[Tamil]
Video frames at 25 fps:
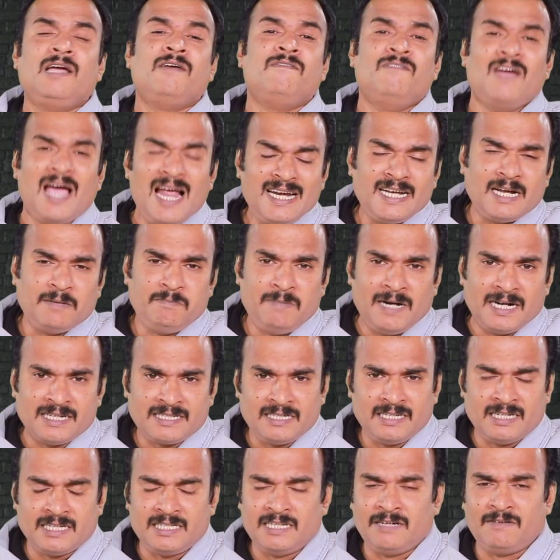வேர்ல்டு
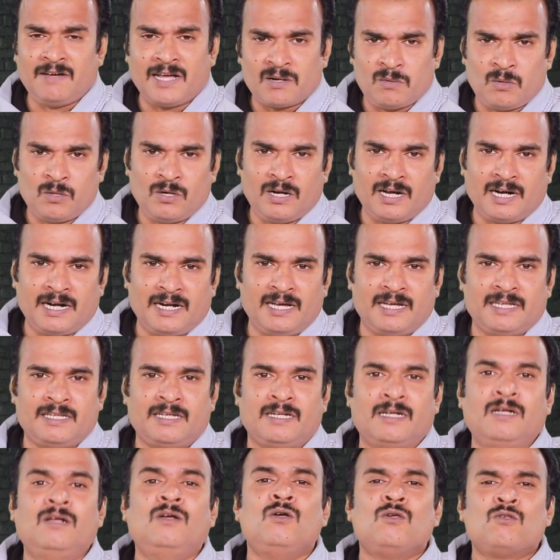அப்டேட்ஸுங்கிறது வேறு ஒன்றும் கிடையாது
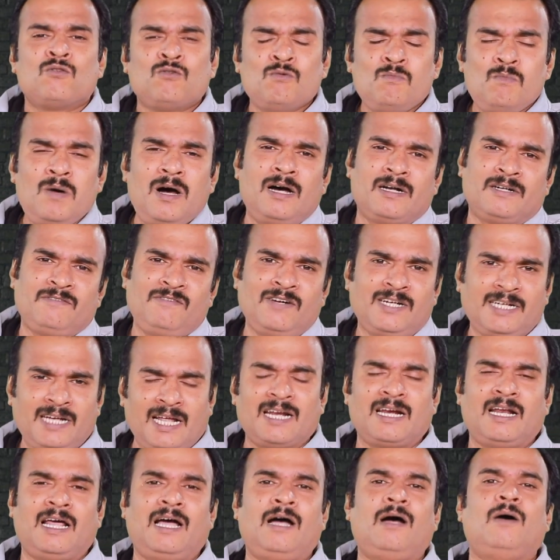சும்மா
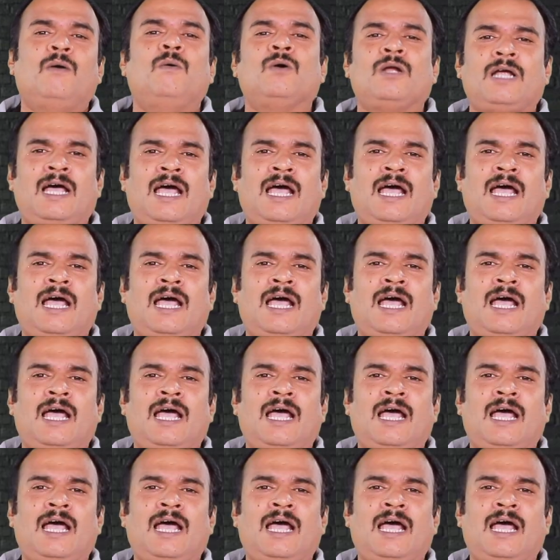ட்விட்டரில் ஒரு